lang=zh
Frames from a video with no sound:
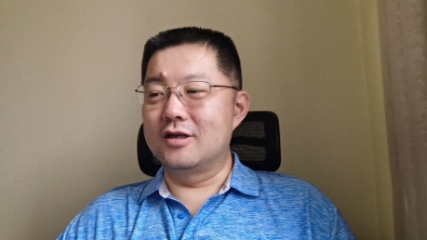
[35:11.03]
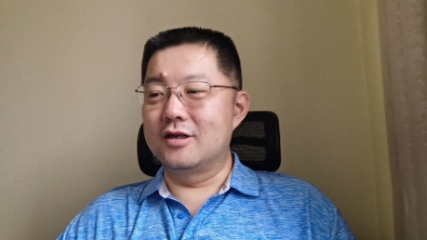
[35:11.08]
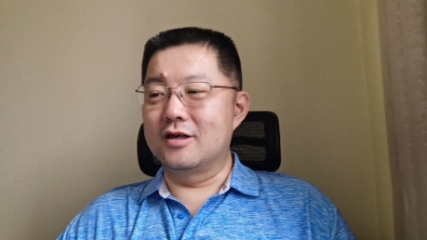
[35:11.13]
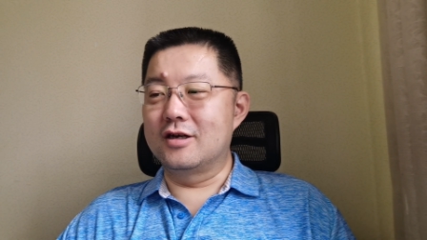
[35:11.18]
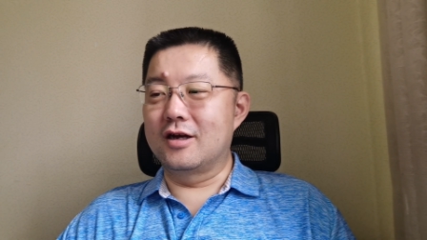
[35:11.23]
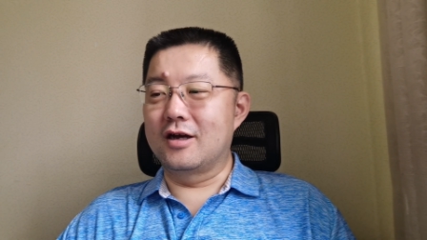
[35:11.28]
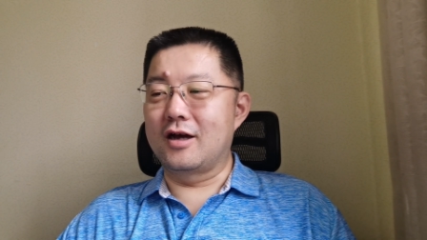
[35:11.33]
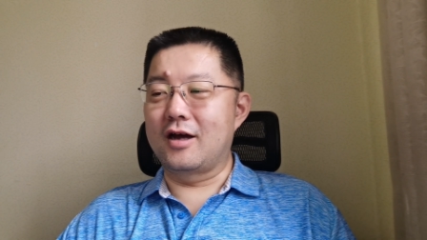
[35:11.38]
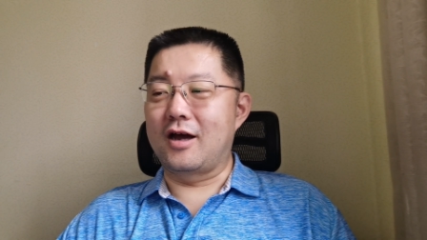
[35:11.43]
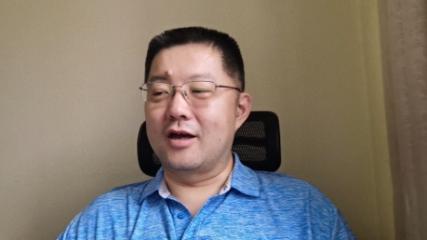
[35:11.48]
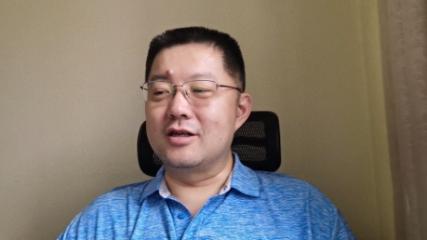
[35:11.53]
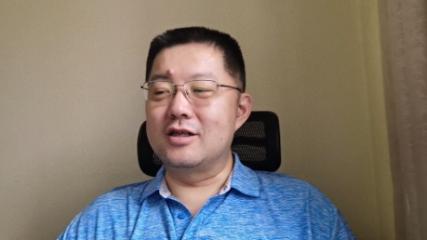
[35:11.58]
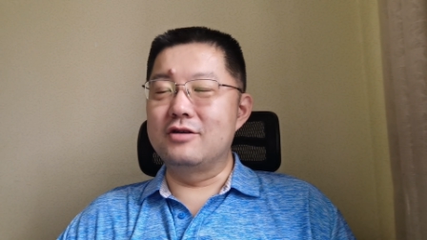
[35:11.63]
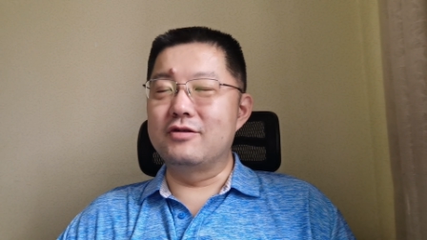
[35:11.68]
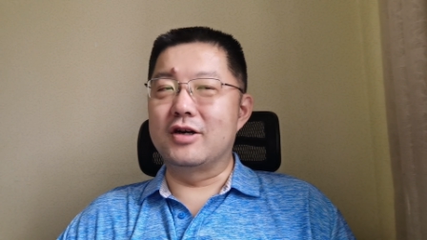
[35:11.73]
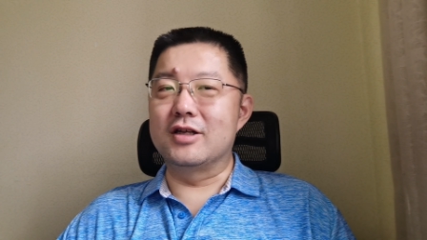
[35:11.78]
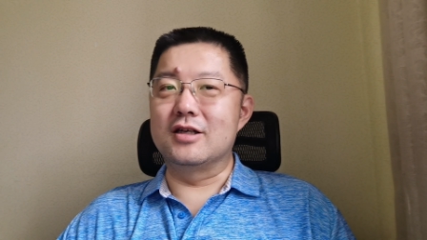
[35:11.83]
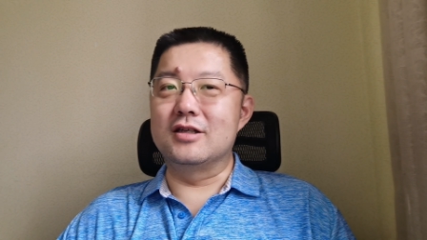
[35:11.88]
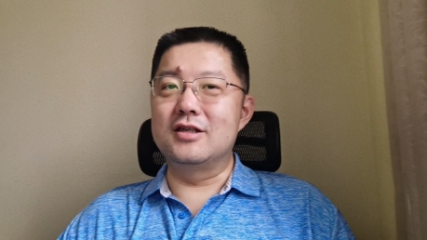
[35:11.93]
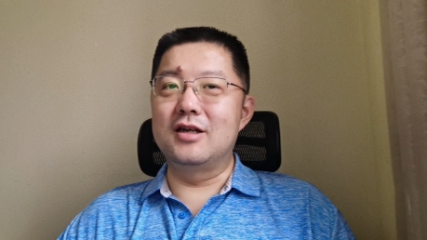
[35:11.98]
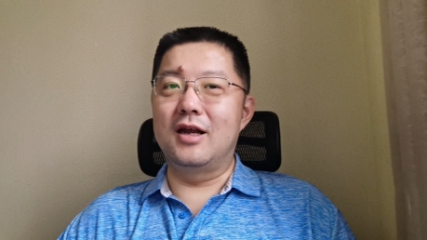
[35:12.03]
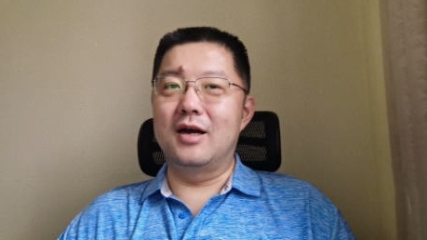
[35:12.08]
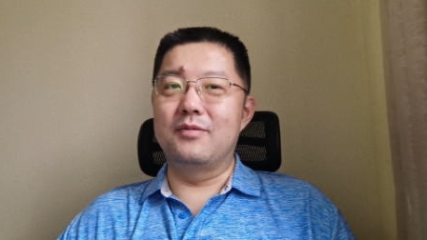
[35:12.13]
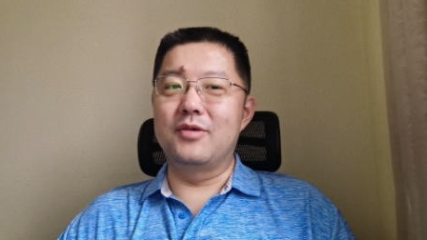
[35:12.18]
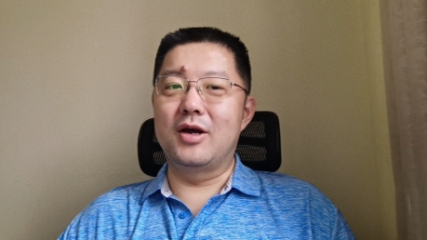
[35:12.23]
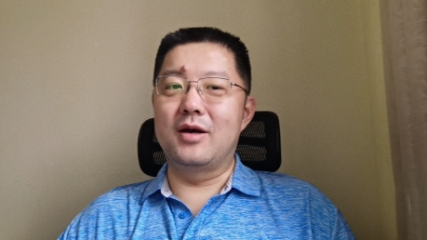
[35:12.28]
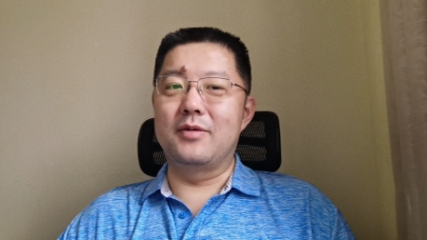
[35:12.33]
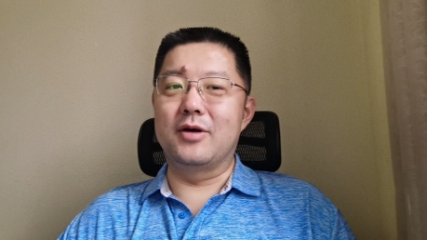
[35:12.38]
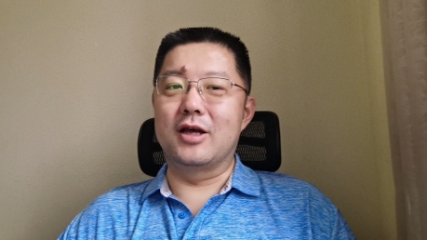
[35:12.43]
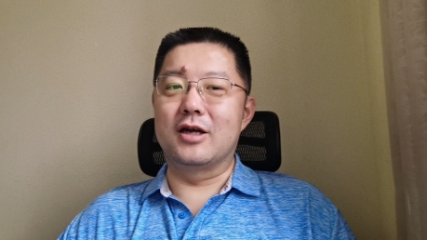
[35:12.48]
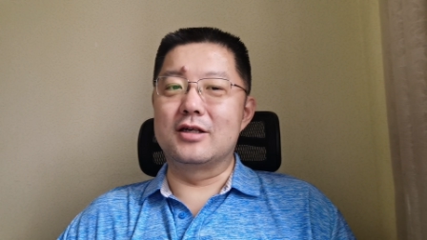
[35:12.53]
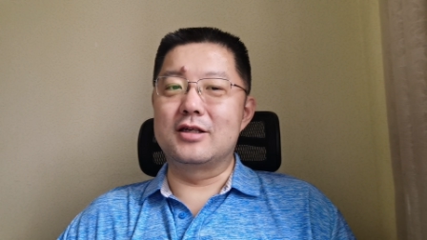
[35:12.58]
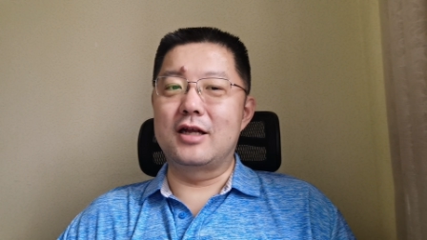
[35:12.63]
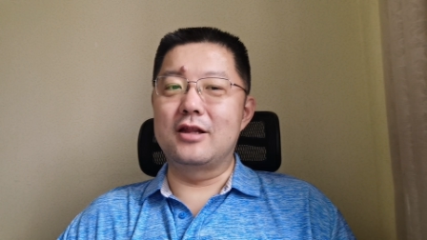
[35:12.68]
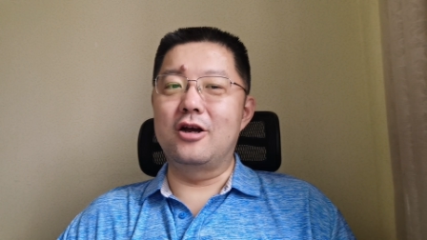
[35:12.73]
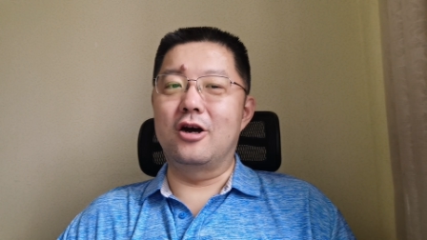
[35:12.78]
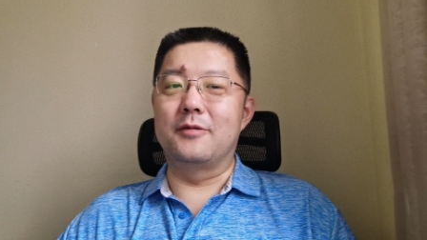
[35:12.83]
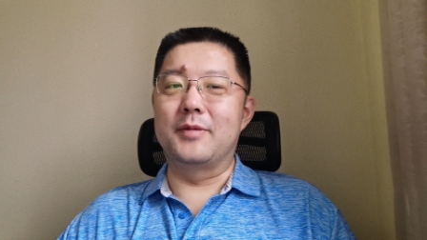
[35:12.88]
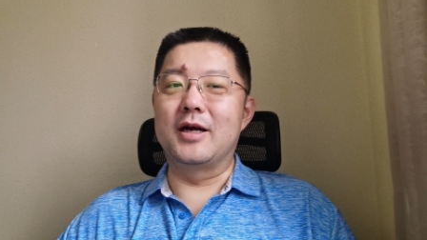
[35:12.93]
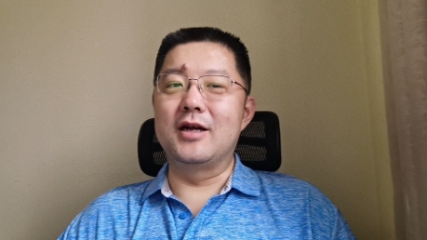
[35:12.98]
这个还希望你尽量不要把它
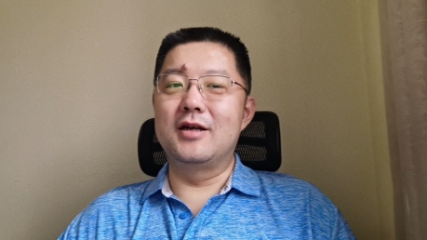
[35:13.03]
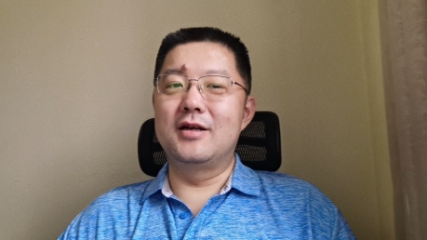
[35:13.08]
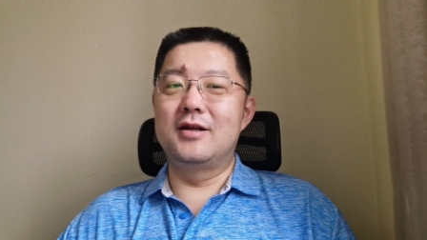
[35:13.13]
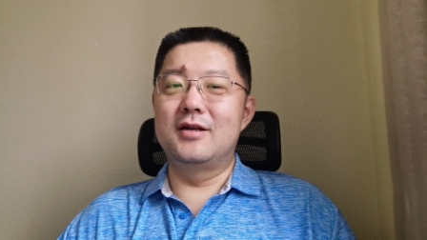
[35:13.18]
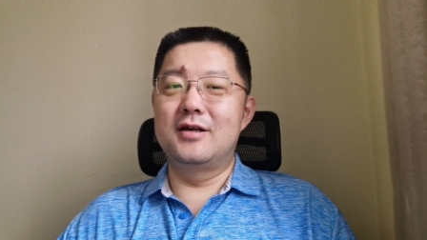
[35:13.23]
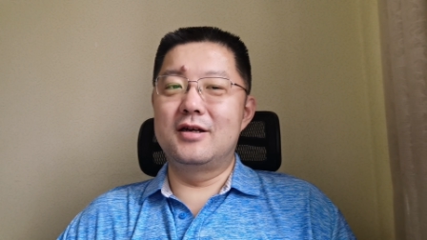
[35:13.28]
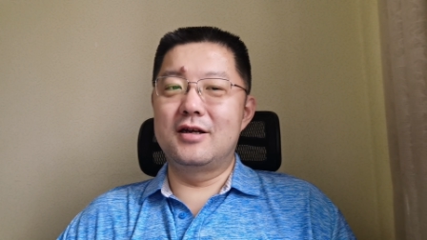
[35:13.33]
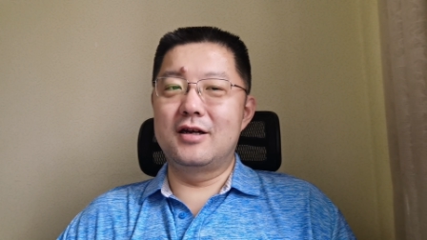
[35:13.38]
删掉嘛，